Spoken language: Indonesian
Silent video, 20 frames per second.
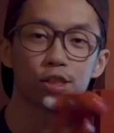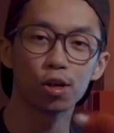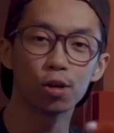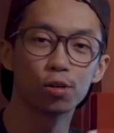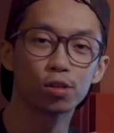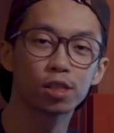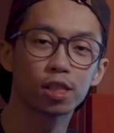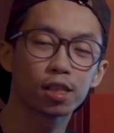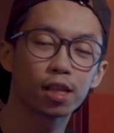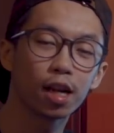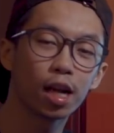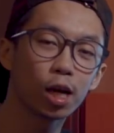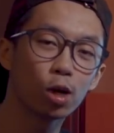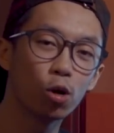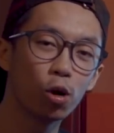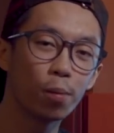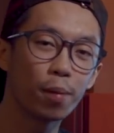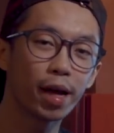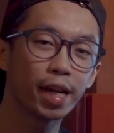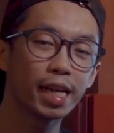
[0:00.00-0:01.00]
So, setelah
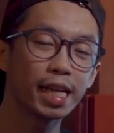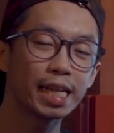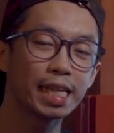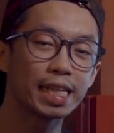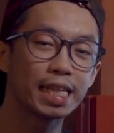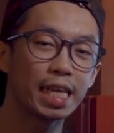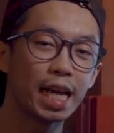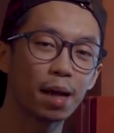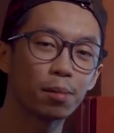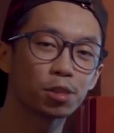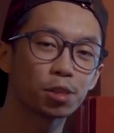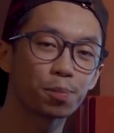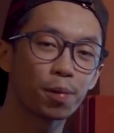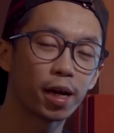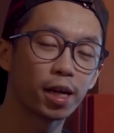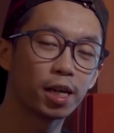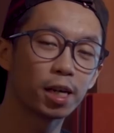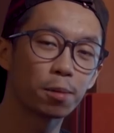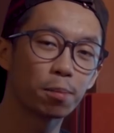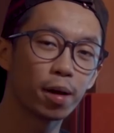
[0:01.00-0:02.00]
gue mainin game
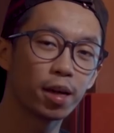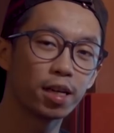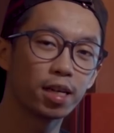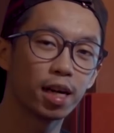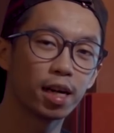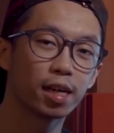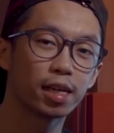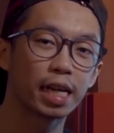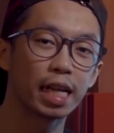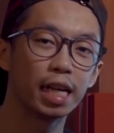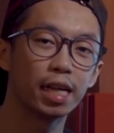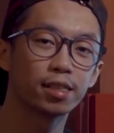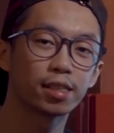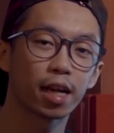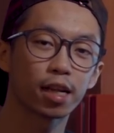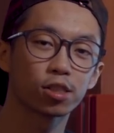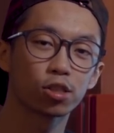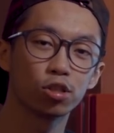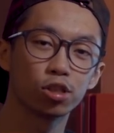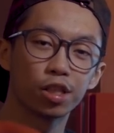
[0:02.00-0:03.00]
Spider-Man yang rilis
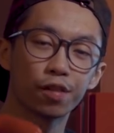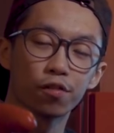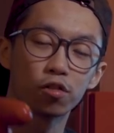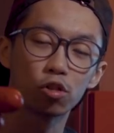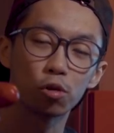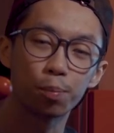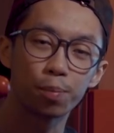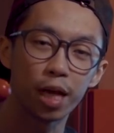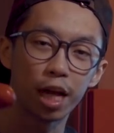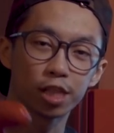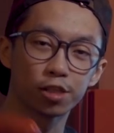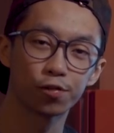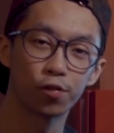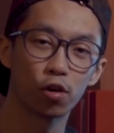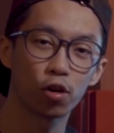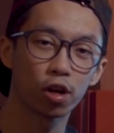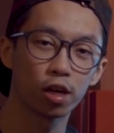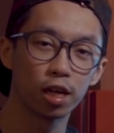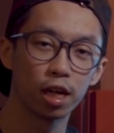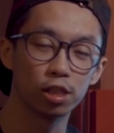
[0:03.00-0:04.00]
eksklusif untuk
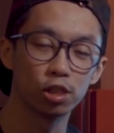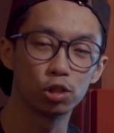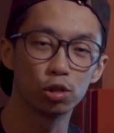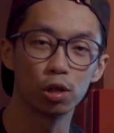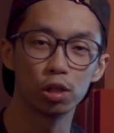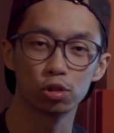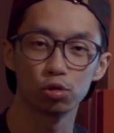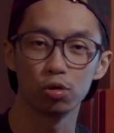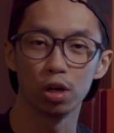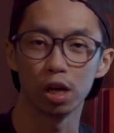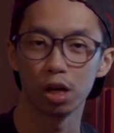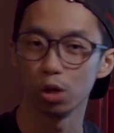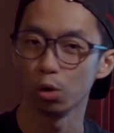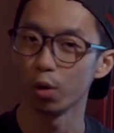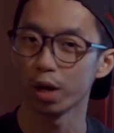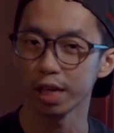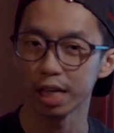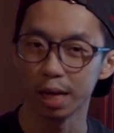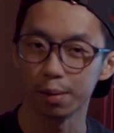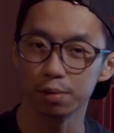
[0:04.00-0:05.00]
PS4 dan juga sudah
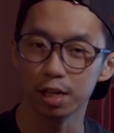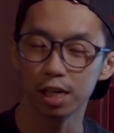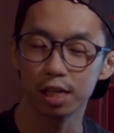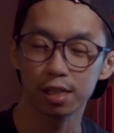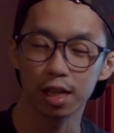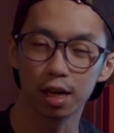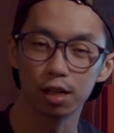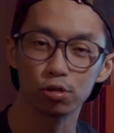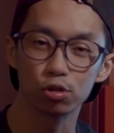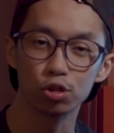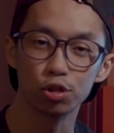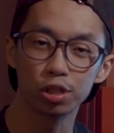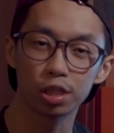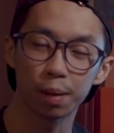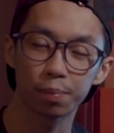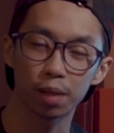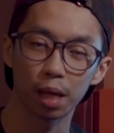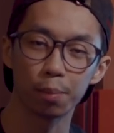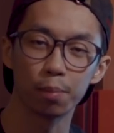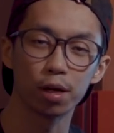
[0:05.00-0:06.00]
keluar gamenya di tanggal 7
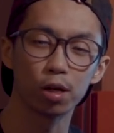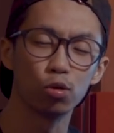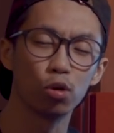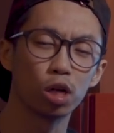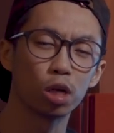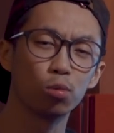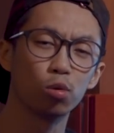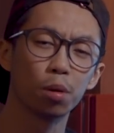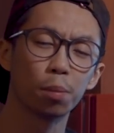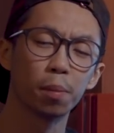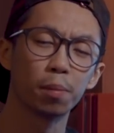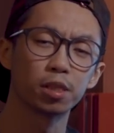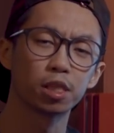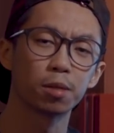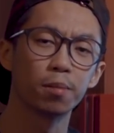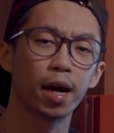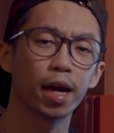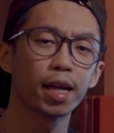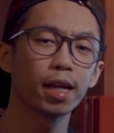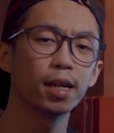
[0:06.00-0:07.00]
September 2018
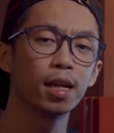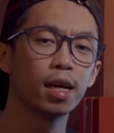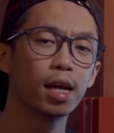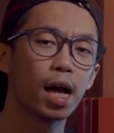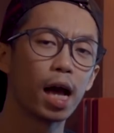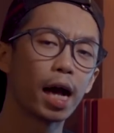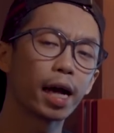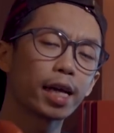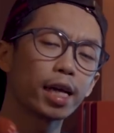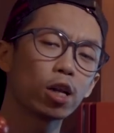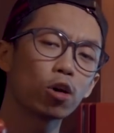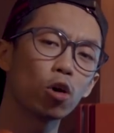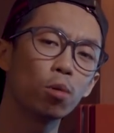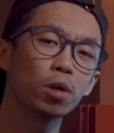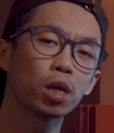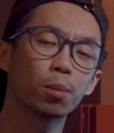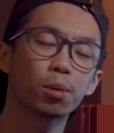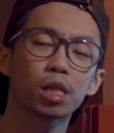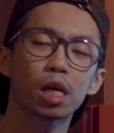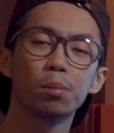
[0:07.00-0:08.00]
kemarin, akhirnya gue
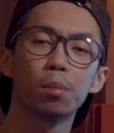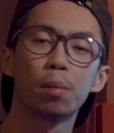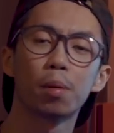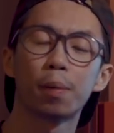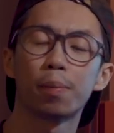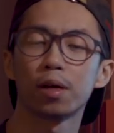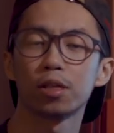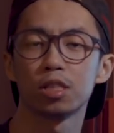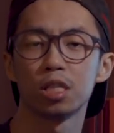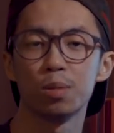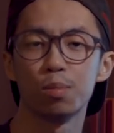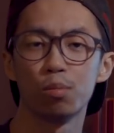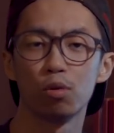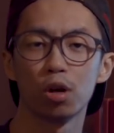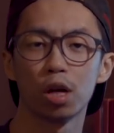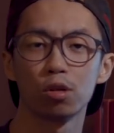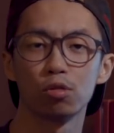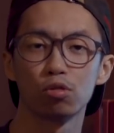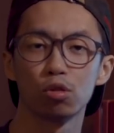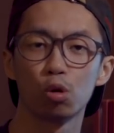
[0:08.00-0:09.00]
mendapatkan beberapa
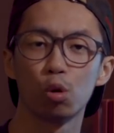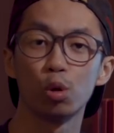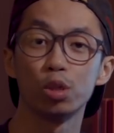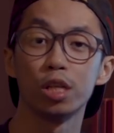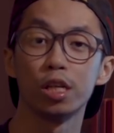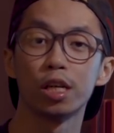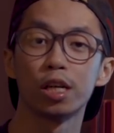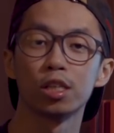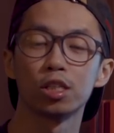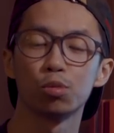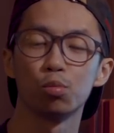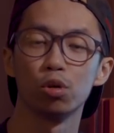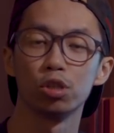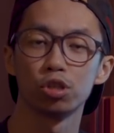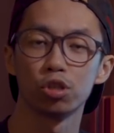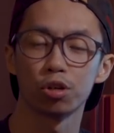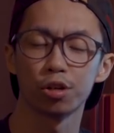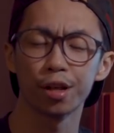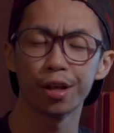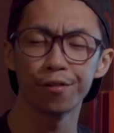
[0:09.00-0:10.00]
kesimpulan untuk gue jadikan sebuah
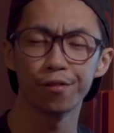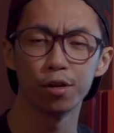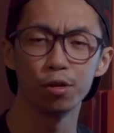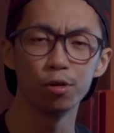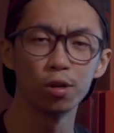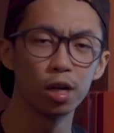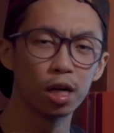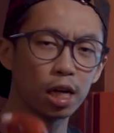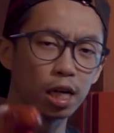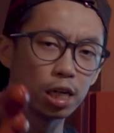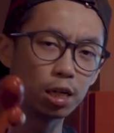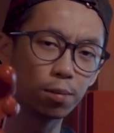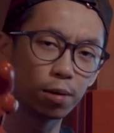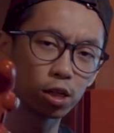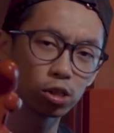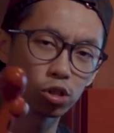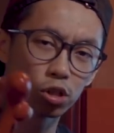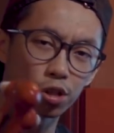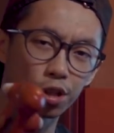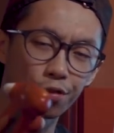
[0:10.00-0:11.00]
short review, dimana
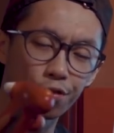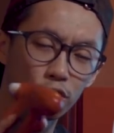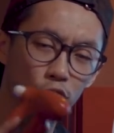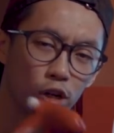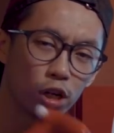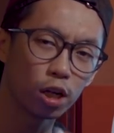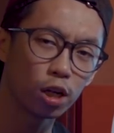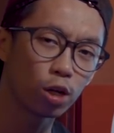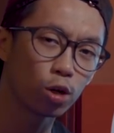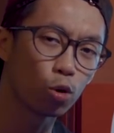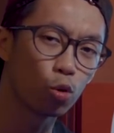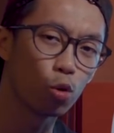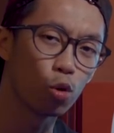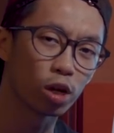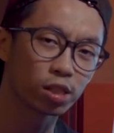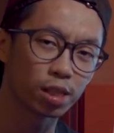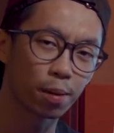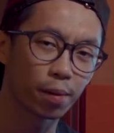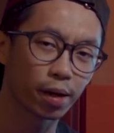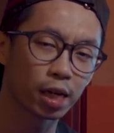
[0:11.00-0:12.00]
short review ini gue
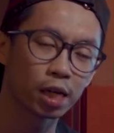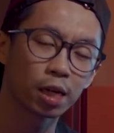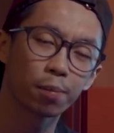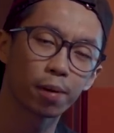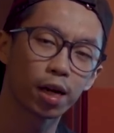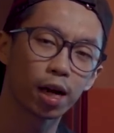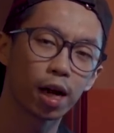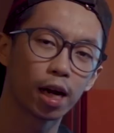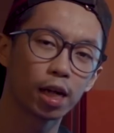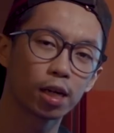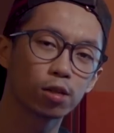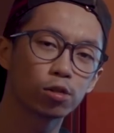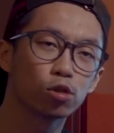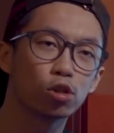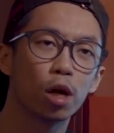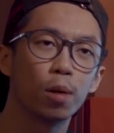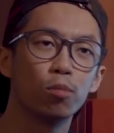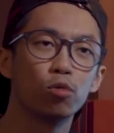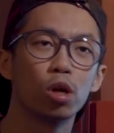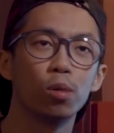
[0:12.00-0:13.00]
sampaikan kepada kalian
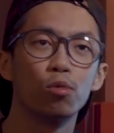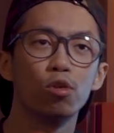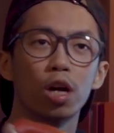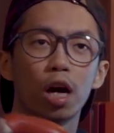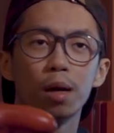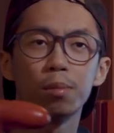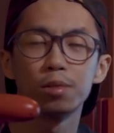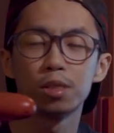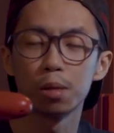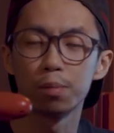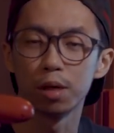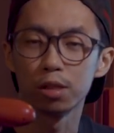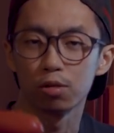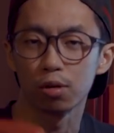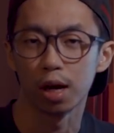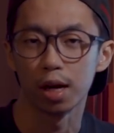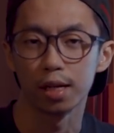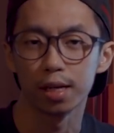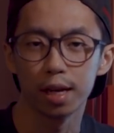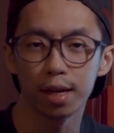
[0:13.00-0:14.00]
yang mudah-mudahan bisa membantu
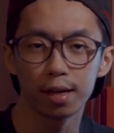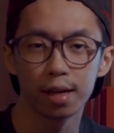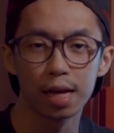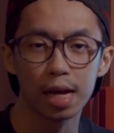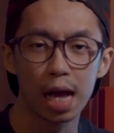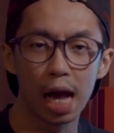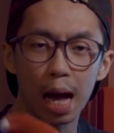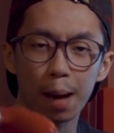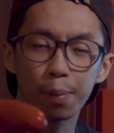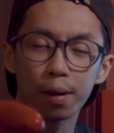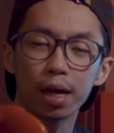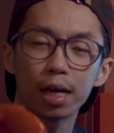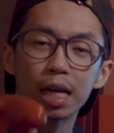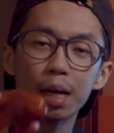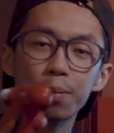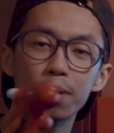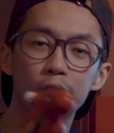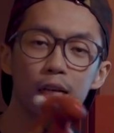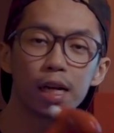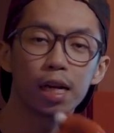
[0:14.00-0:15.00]
kalian, apakah
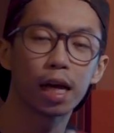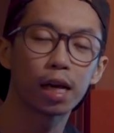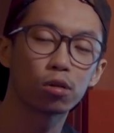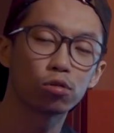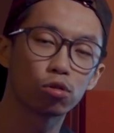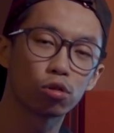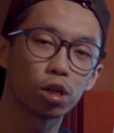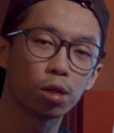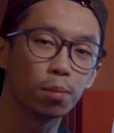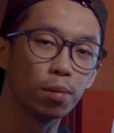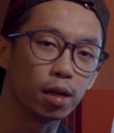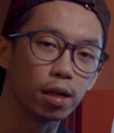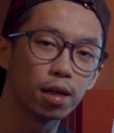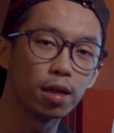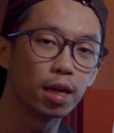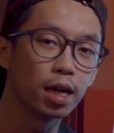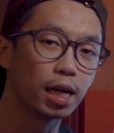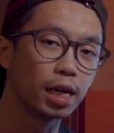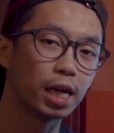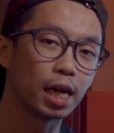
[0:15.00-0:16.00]
game ini layak untuk
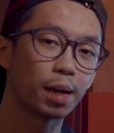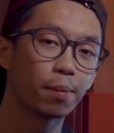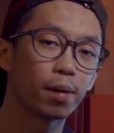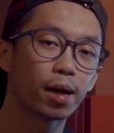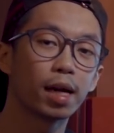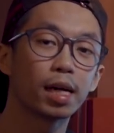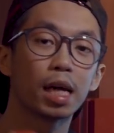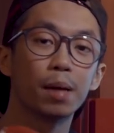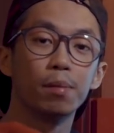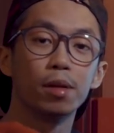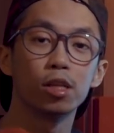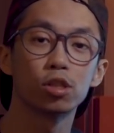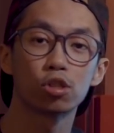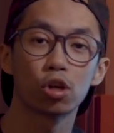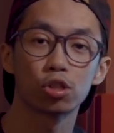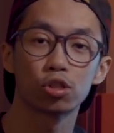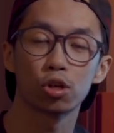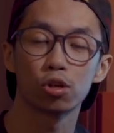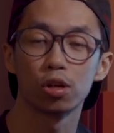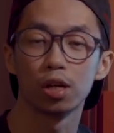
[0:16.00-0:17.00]
dibeli, dan apakah game ini
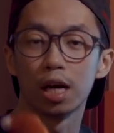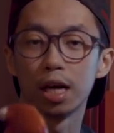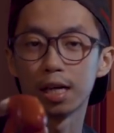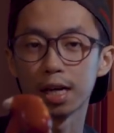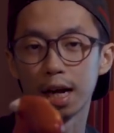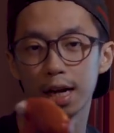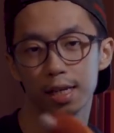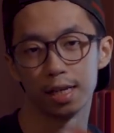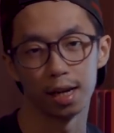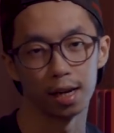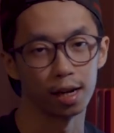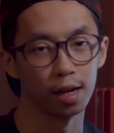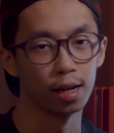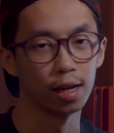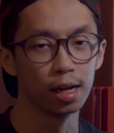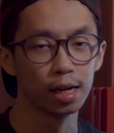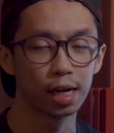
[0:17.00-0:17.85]
cocok dengan kalian.